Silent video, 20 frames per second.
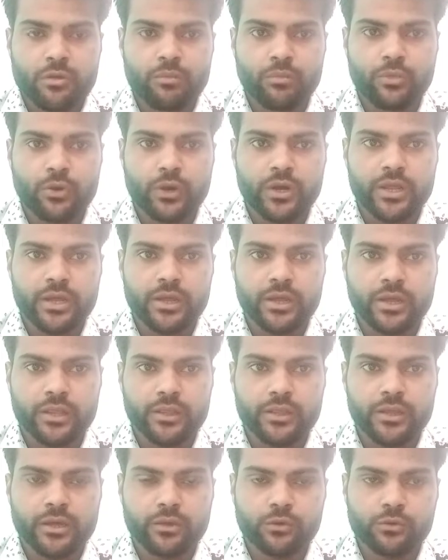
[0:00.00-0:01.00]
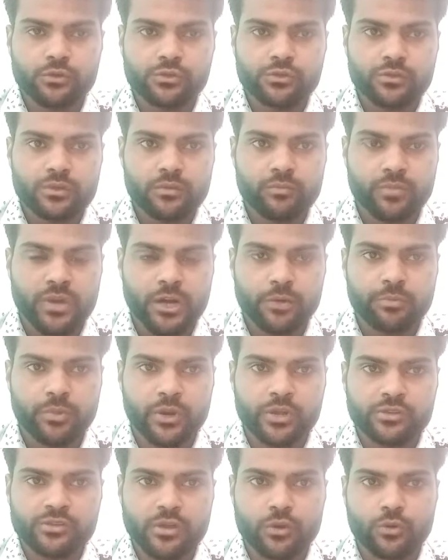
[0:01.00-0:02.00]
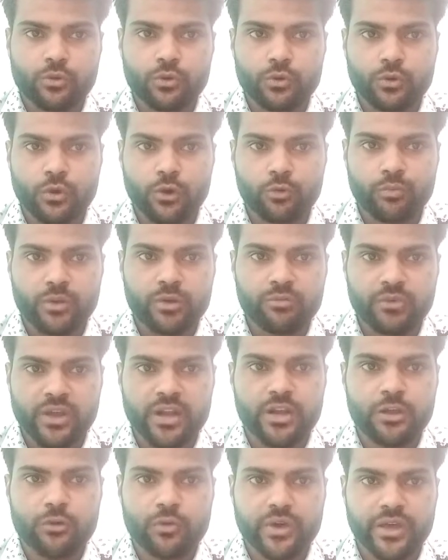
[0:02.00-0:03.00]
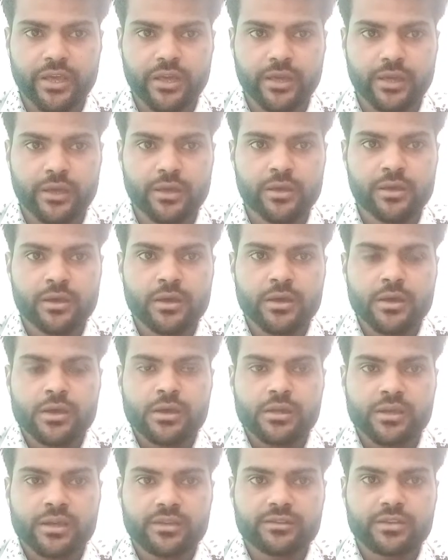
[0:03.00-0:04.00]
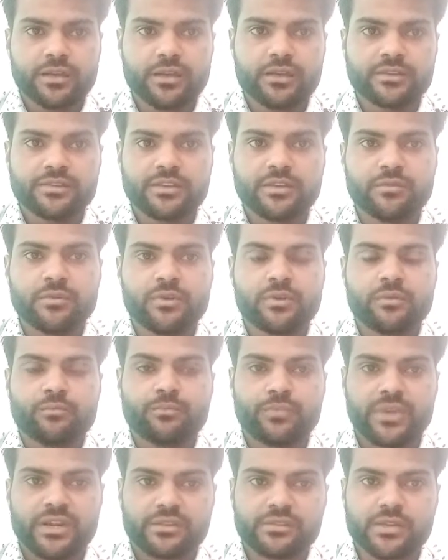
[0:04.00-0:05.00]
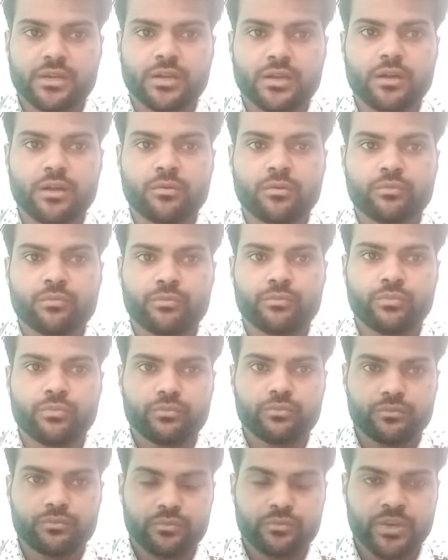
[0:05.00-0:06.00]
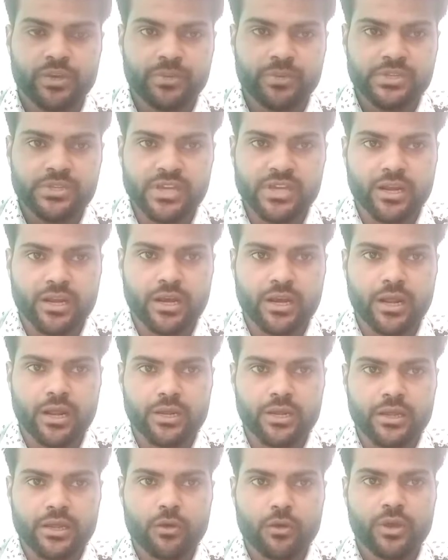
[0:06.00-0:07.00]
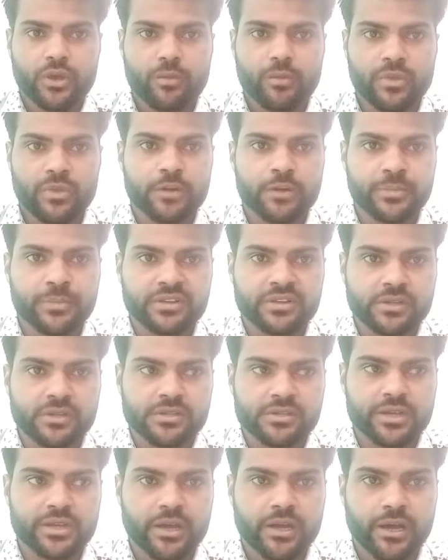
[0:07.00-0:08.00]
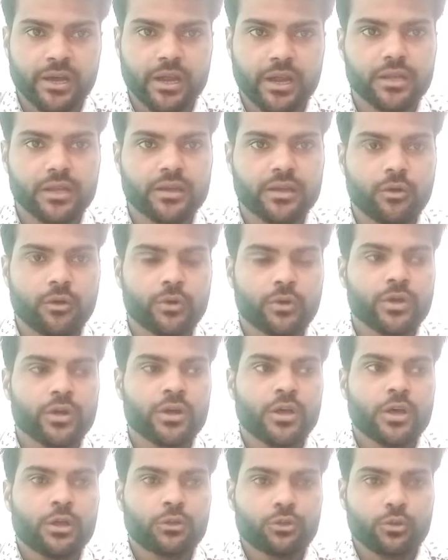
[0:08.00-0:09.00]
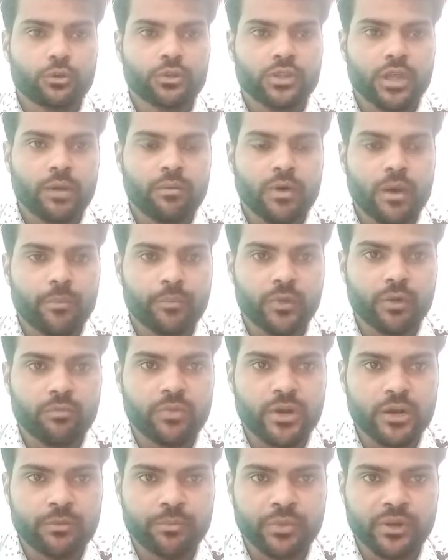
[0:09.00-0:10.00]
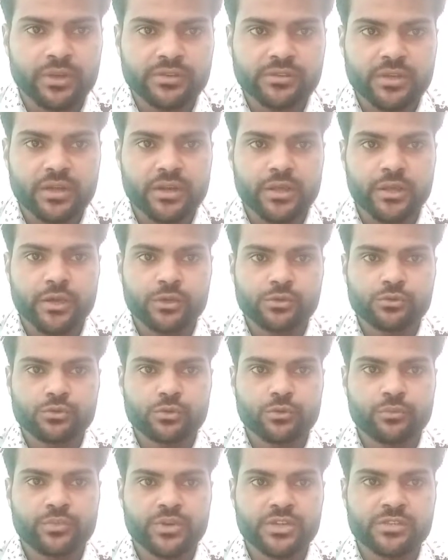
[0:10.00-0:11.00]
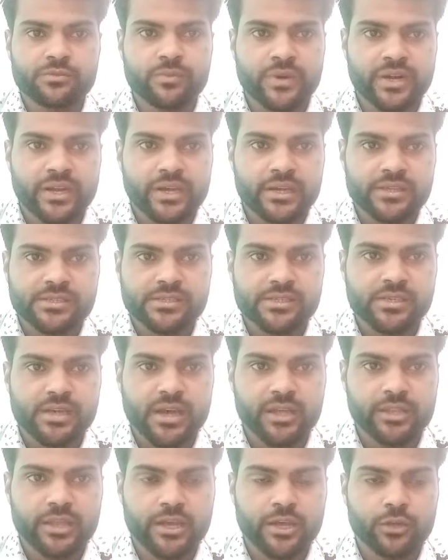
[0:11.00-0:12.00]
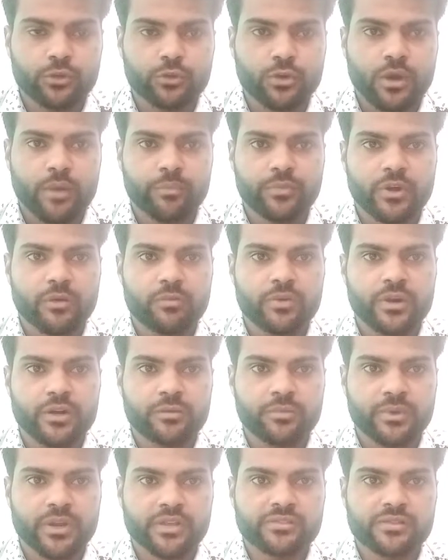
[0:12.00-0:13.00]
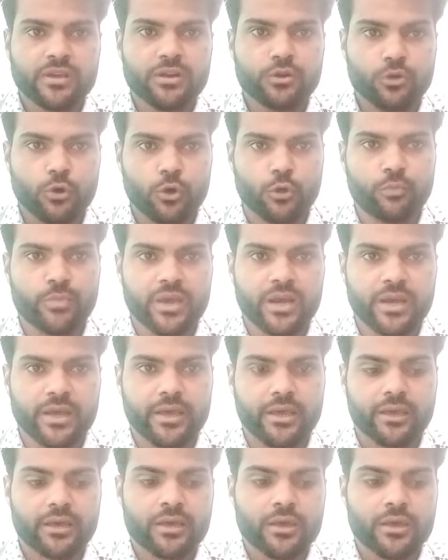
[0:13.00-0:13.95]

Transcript: बॉडी के अंदर उस ब्लड प्रेशर को नॉर्मल वैल्यू कहेंगे जैसे किसी भी पर्सन का बीपी चेक कराने जाओगे या ब्लड प्रेशर चेक कराने जाओगे तो तब आपका ब्लड प्रेशर 120 बटे अस्सी आता है तो आपका ब्लड प्रेशर नॉर्मल है